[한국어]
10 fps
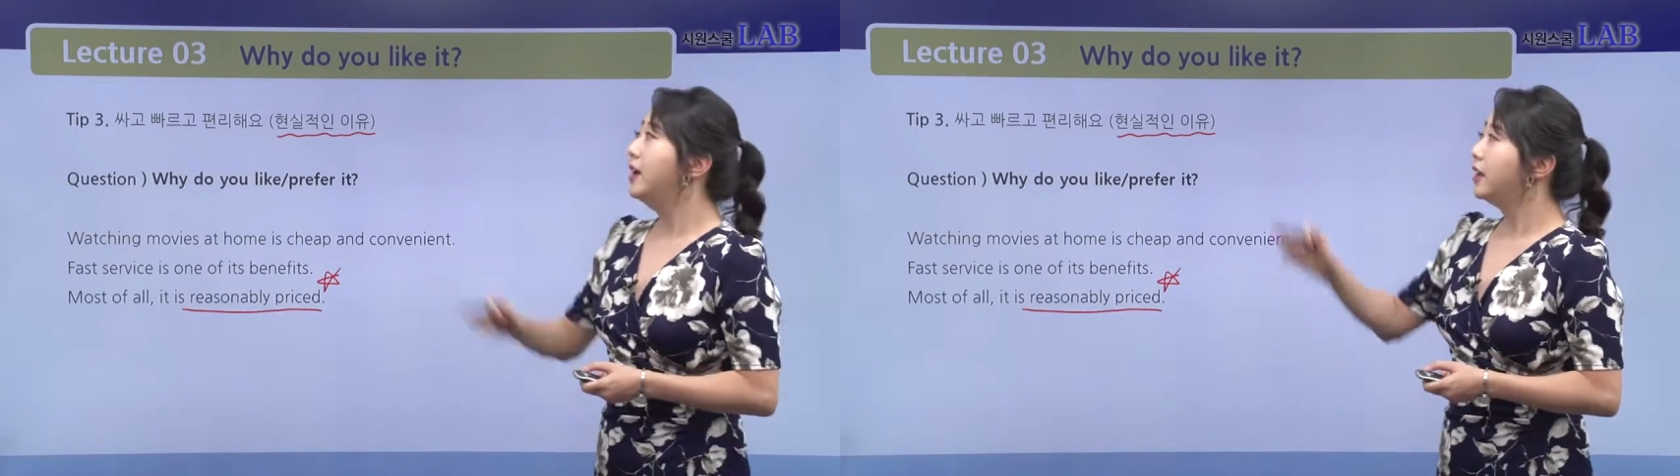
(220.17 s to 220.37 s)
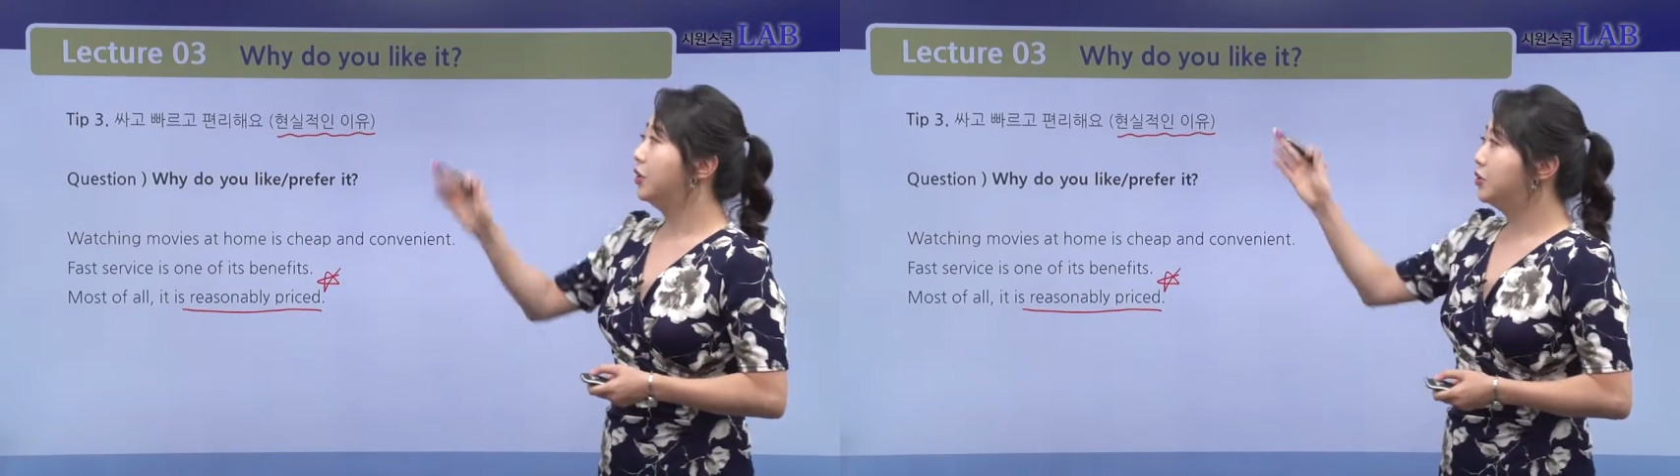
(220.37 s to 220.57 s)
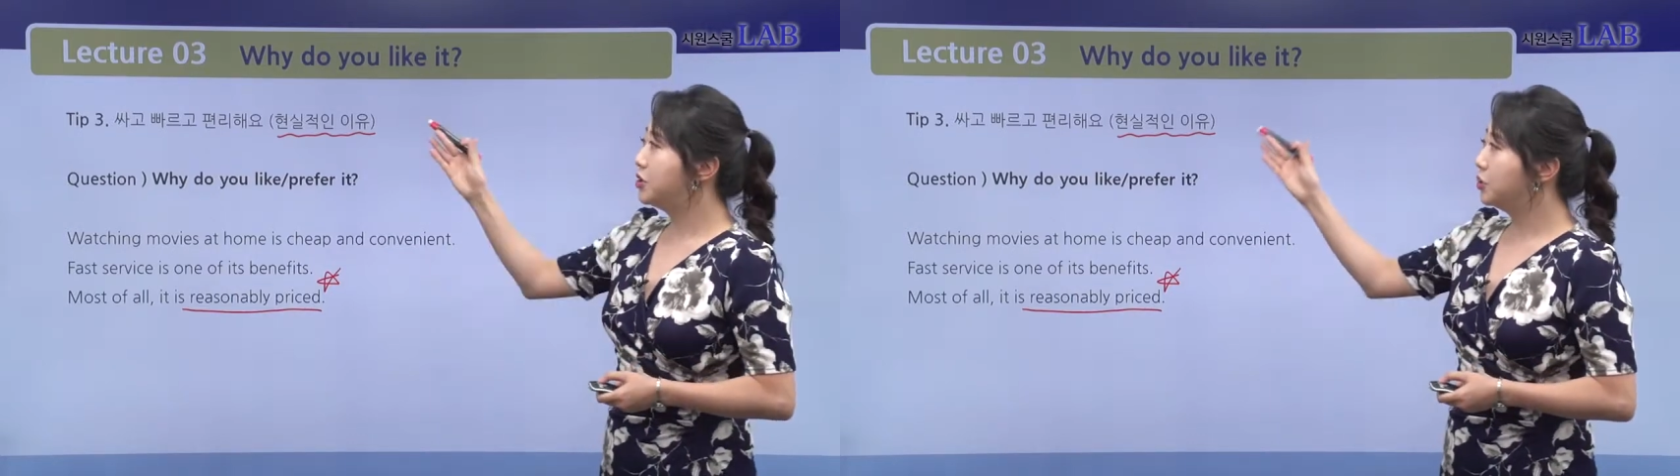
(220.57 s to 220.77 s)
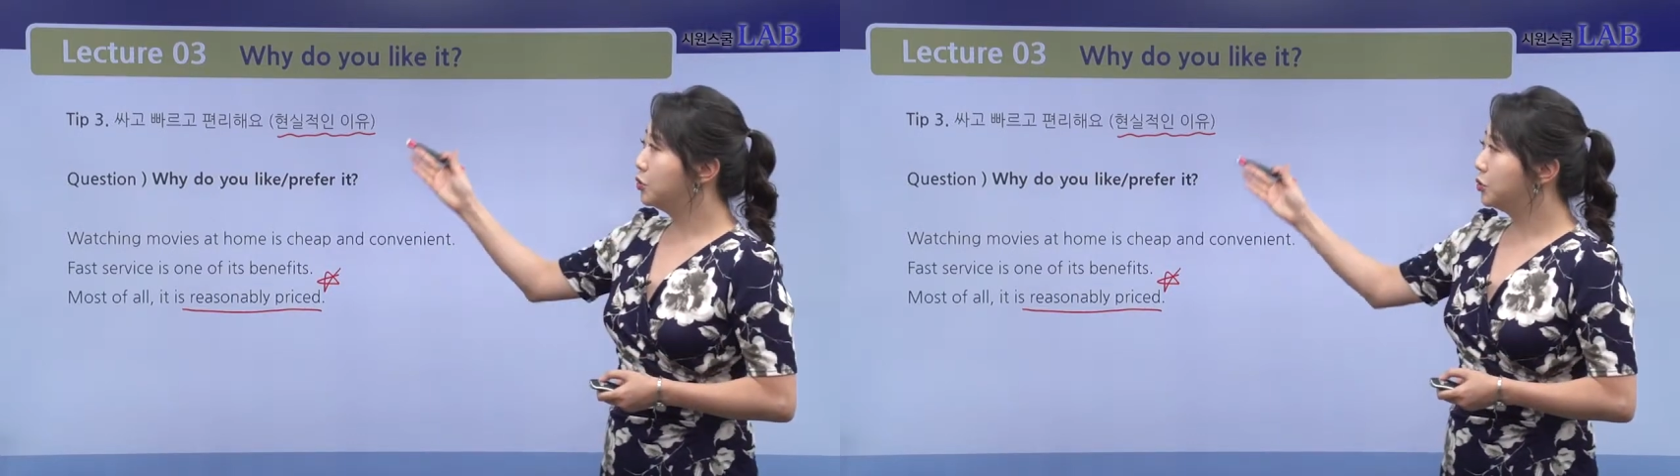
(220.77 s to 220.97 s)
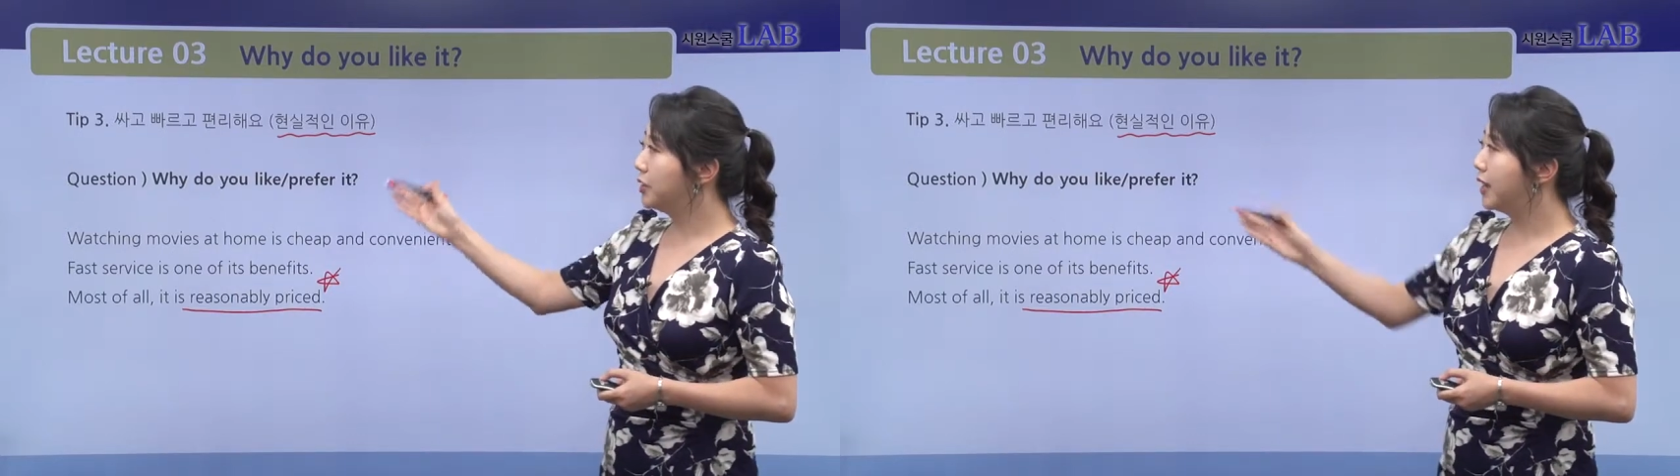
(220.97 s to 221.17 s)
이런
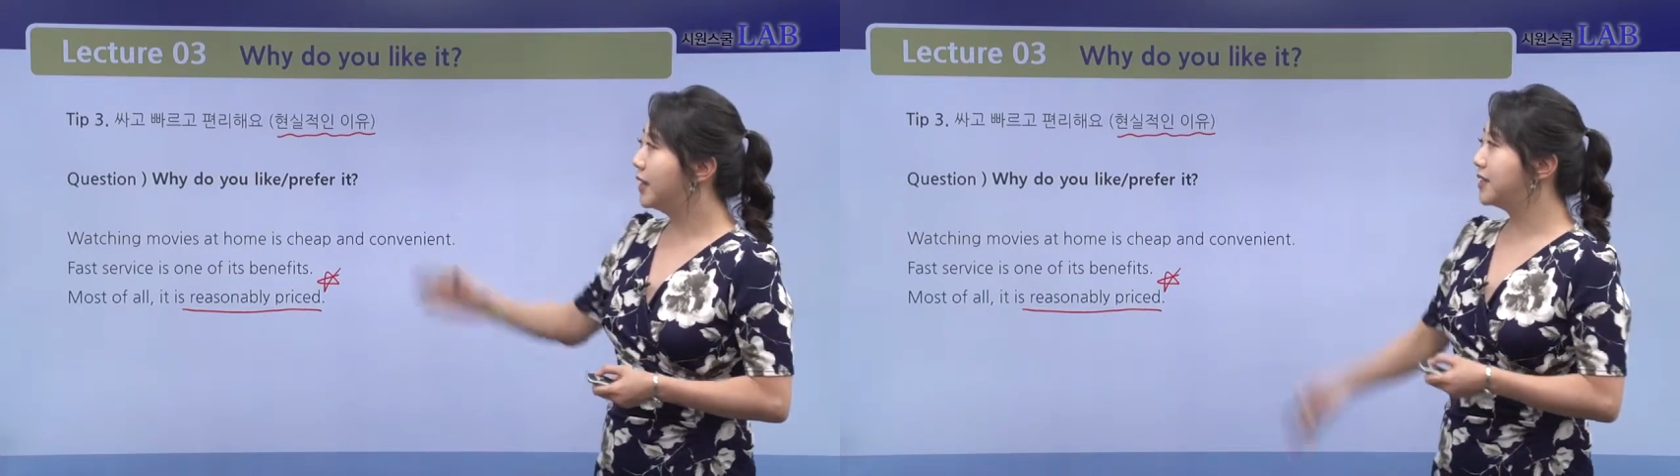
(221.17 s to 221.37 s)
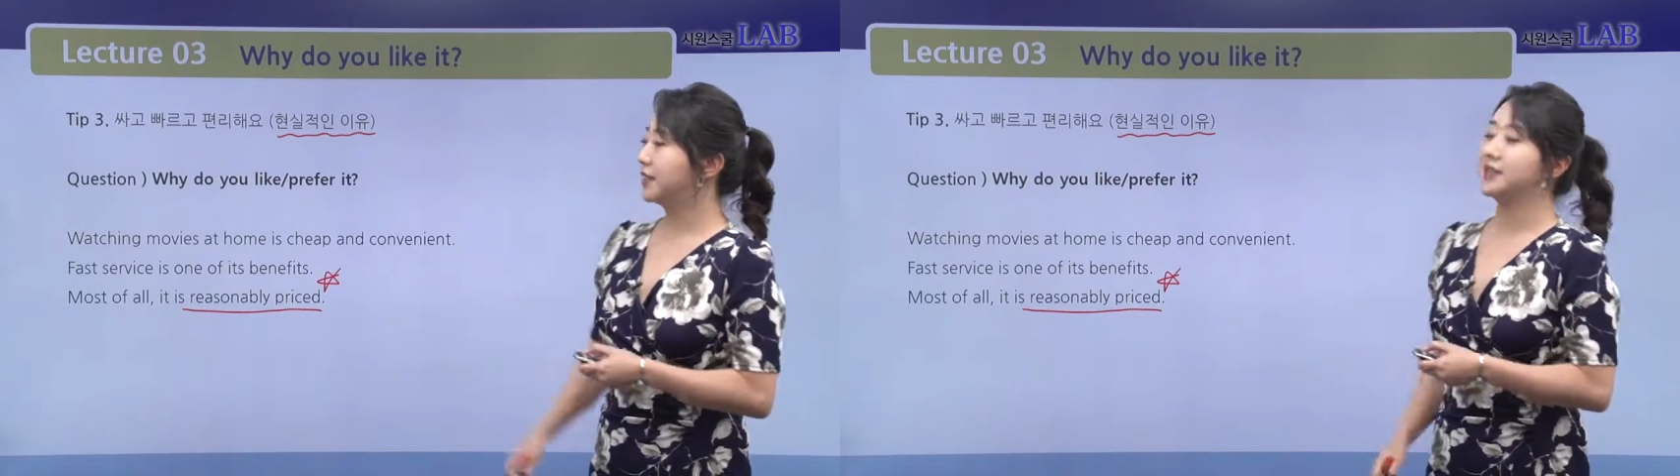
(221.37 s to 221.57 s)
식으로 세 가지를